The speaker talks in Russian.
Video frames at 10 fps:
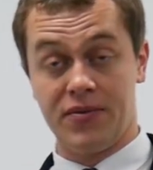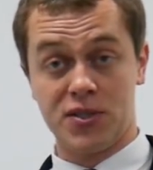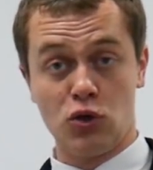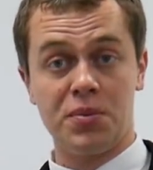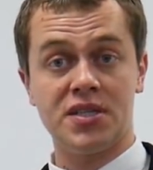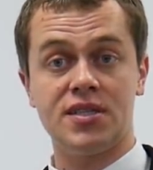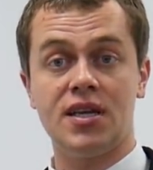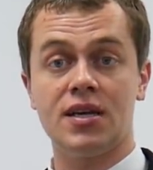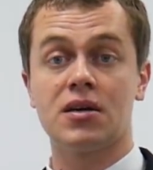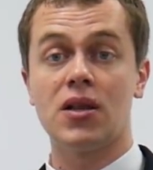В
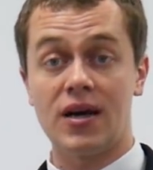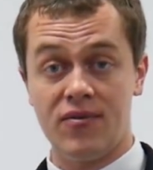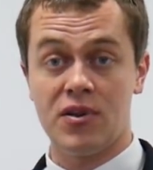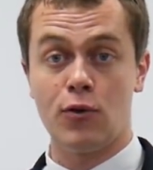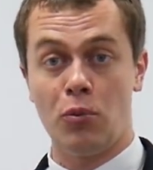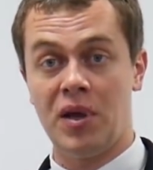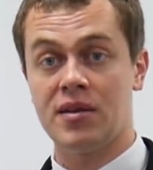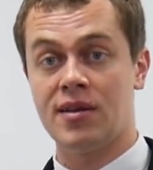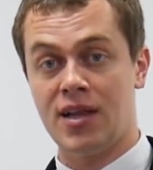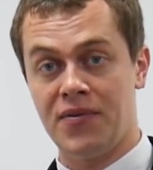особенности главные
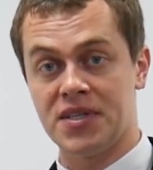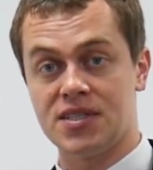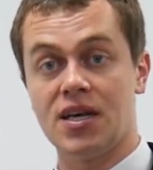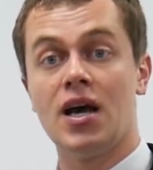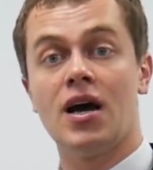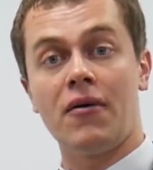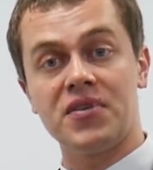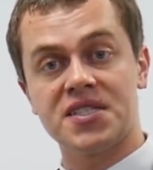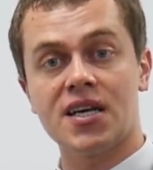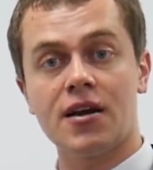документы для визы.
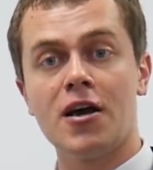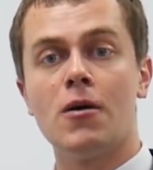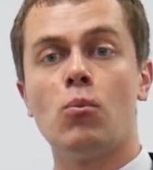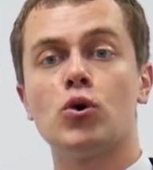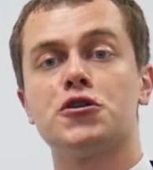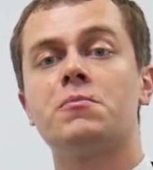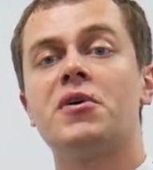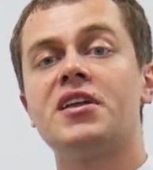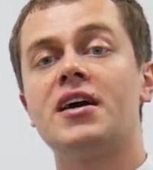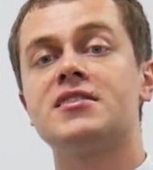Офицер может
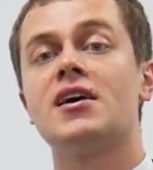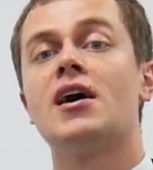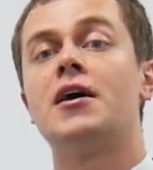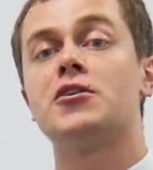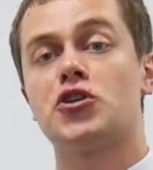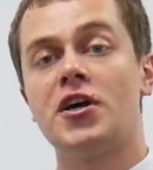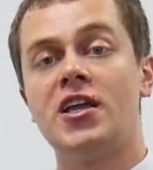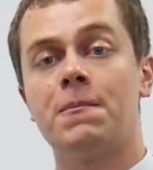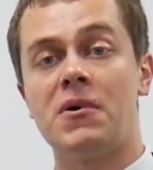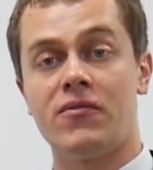принять
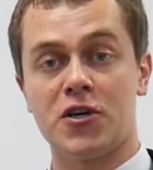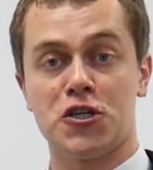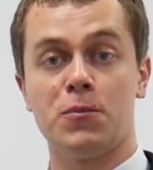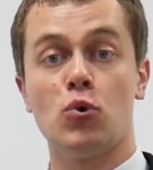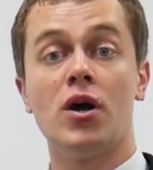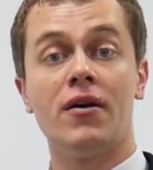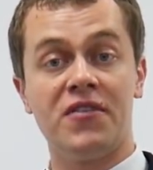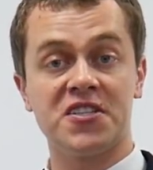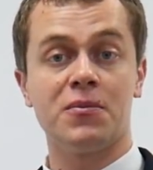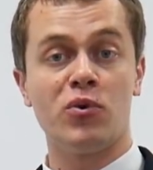решение по вашему
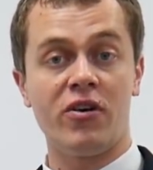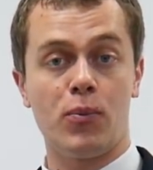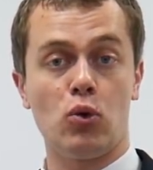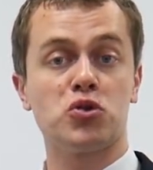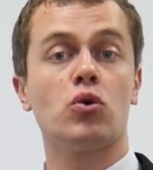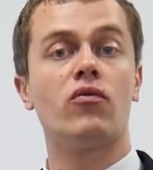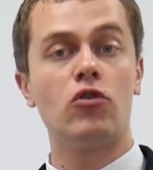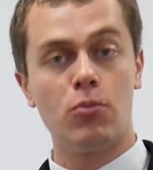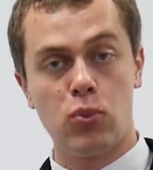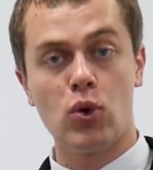визовому вопросу в
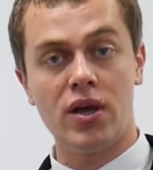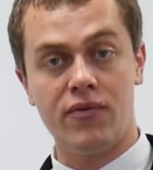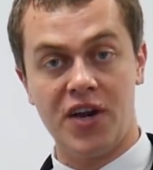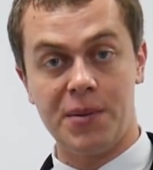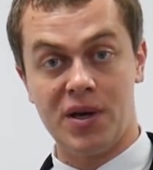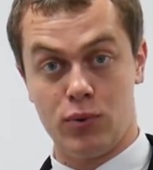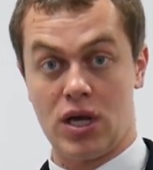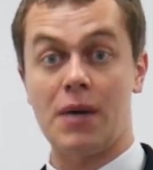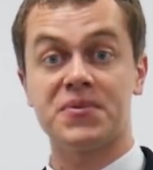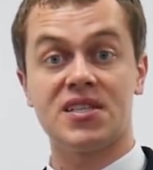любое время.
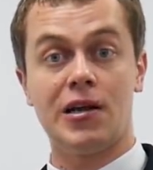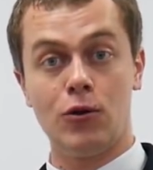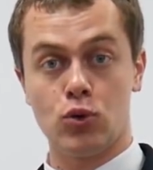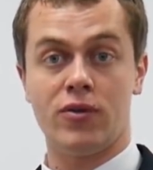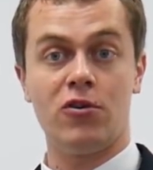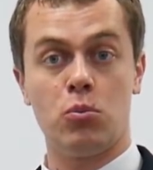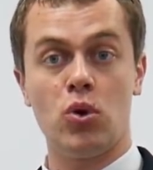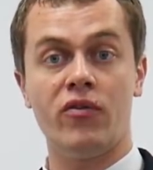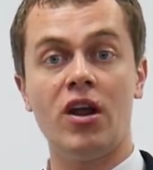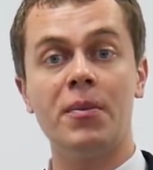абсолютно в
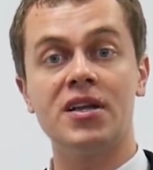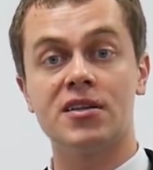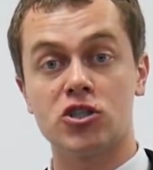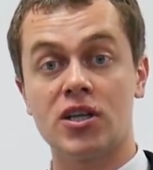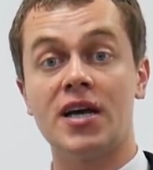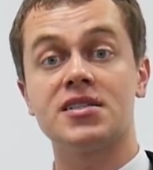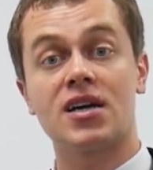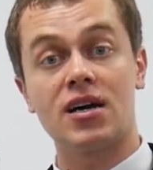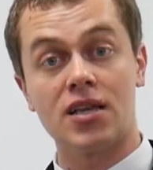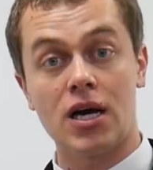любое время, не дожидаясь,
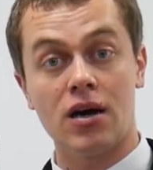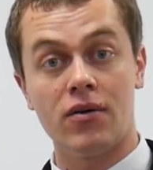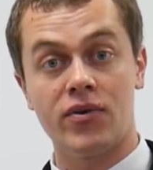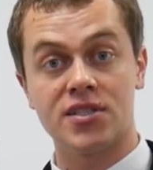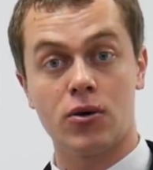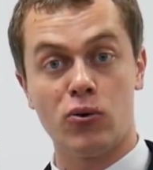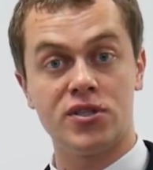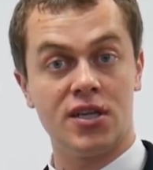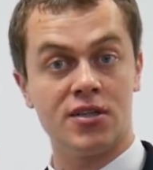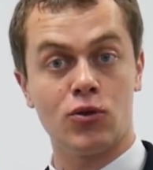когда вы
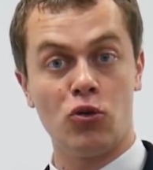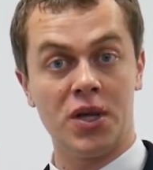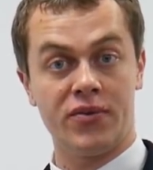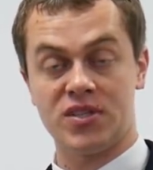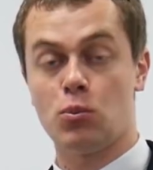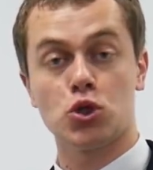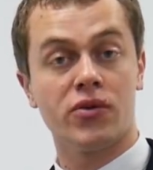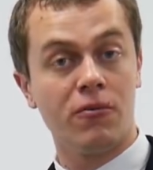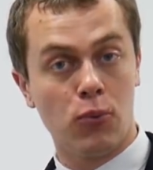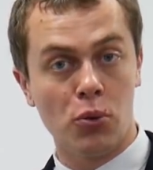загрузите эти документы.
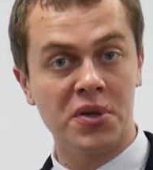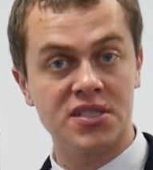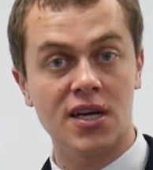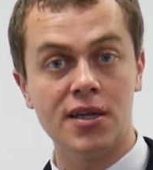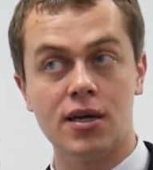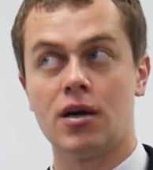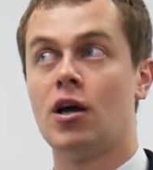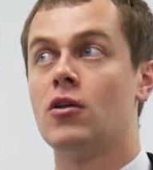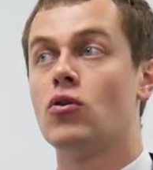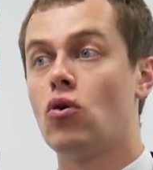Возможно, вы помните о них,
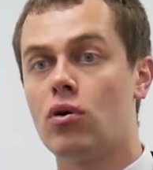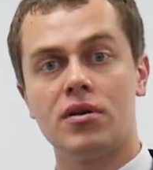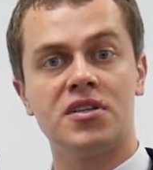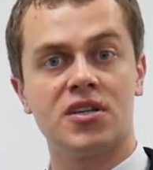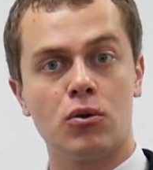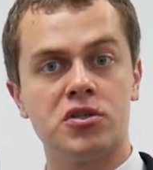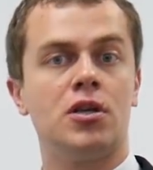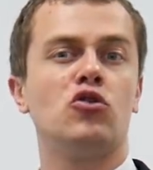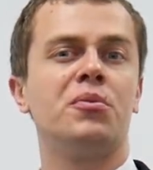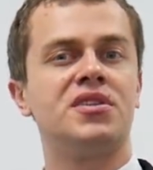но не
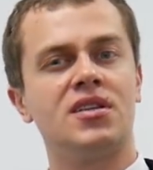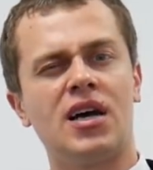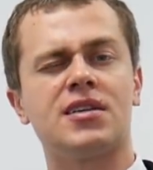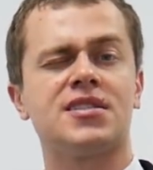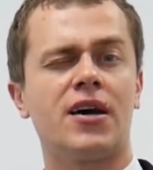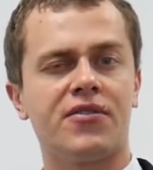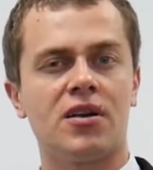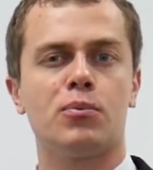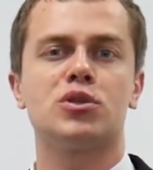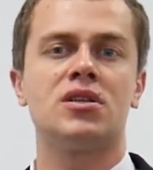загрузили, думаете, да,
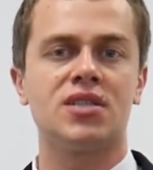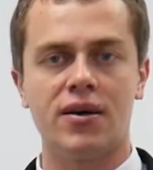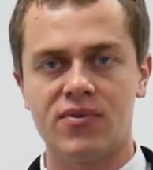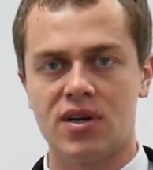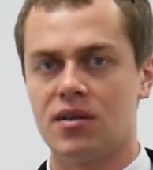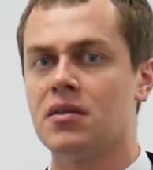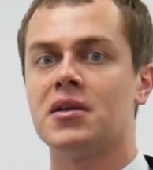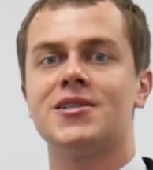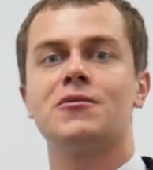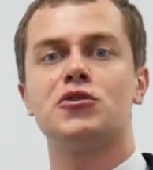завтра, послезавтра,
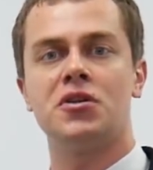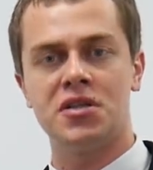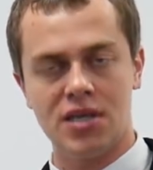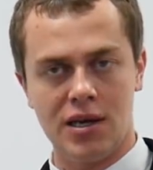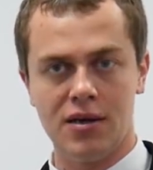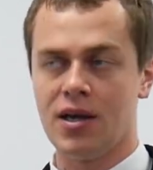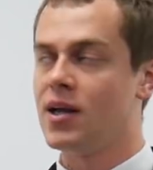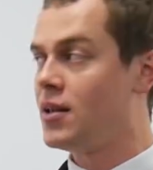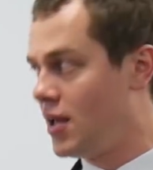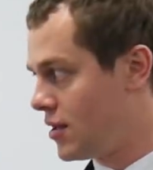на следующей неделе.
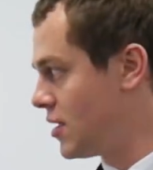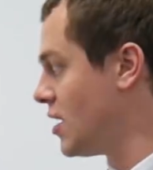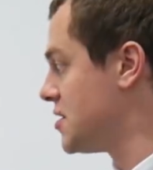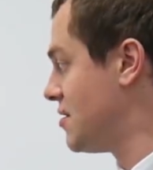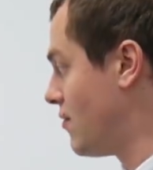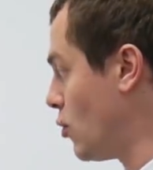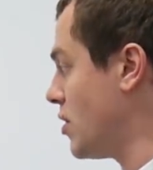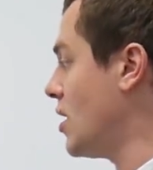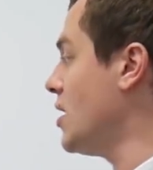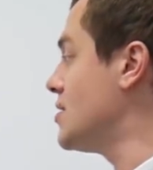Нет,
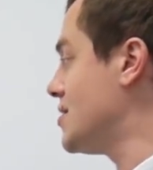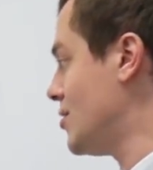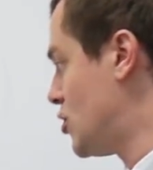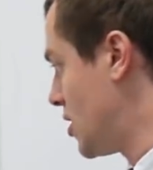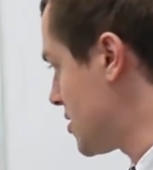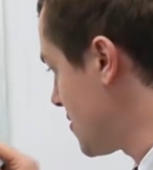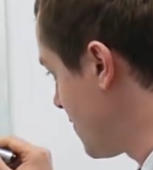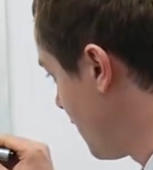сегодня и сейчас.